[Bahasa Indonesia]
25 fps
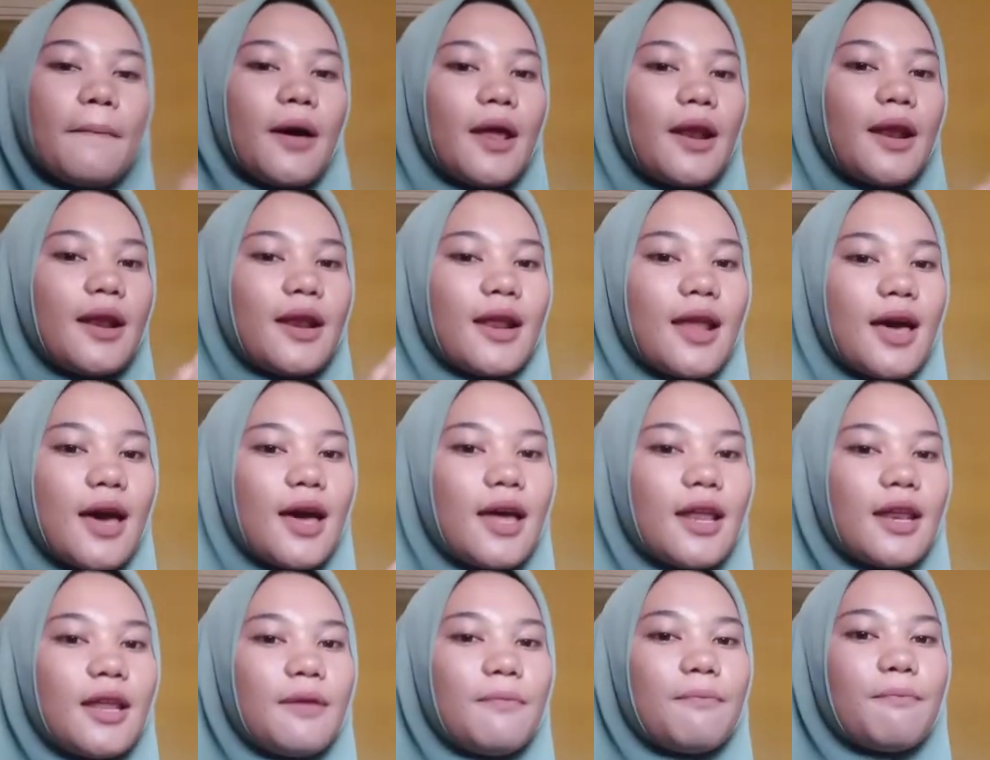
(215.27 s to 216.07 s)

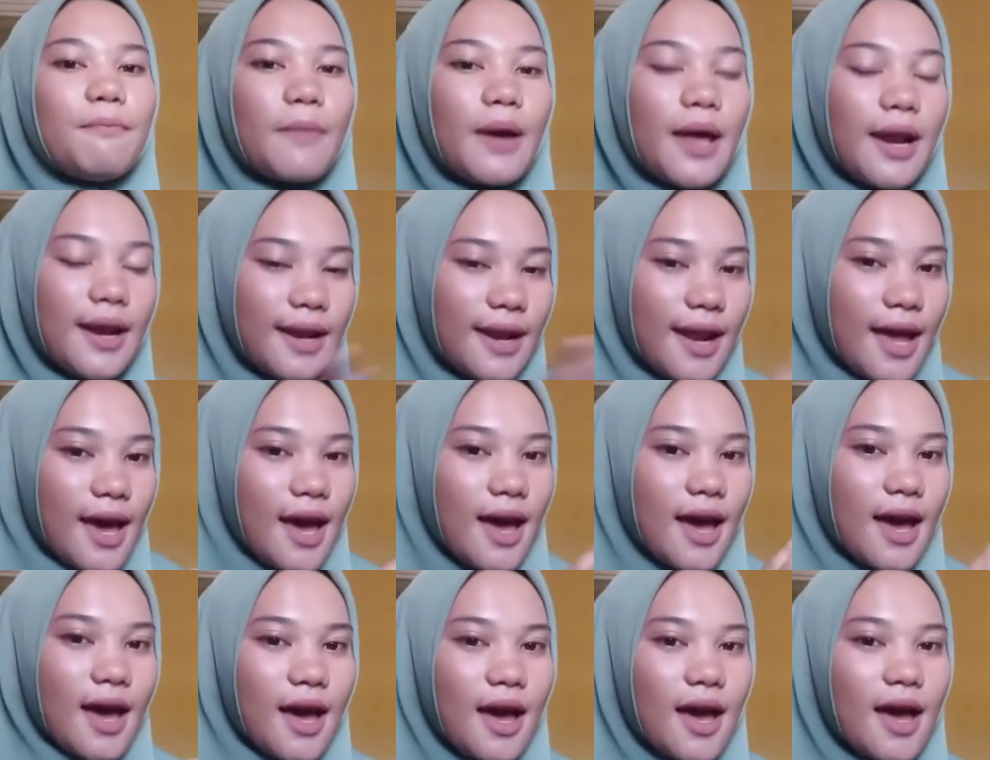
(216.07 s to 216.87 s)
Mana di
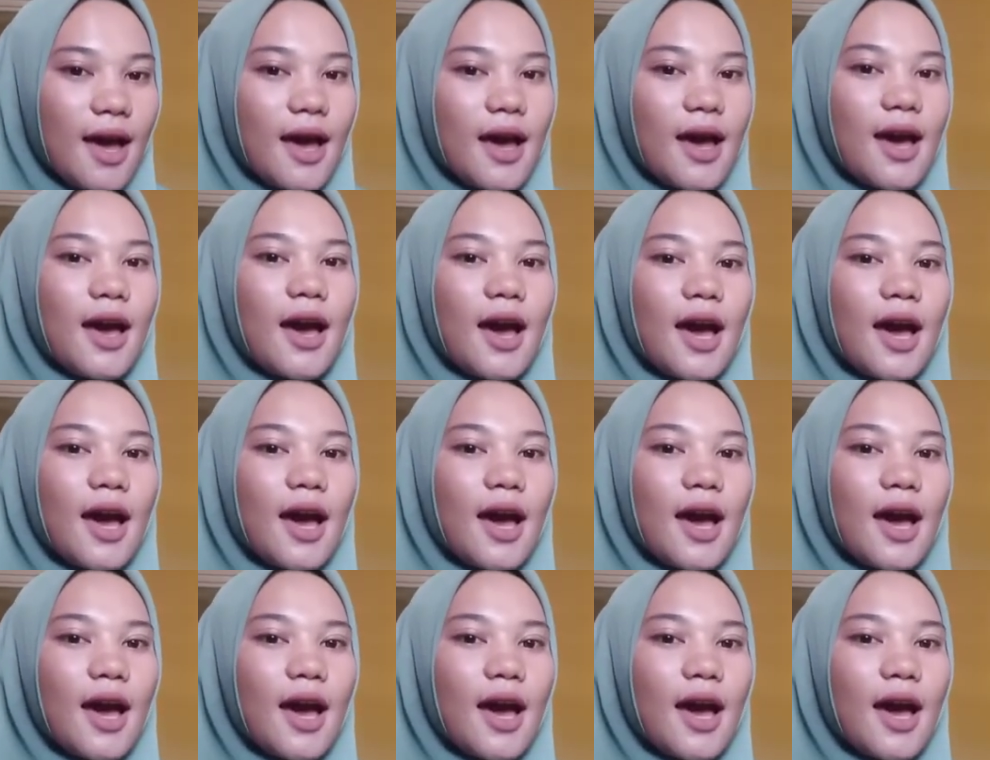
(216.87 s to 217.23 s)
mana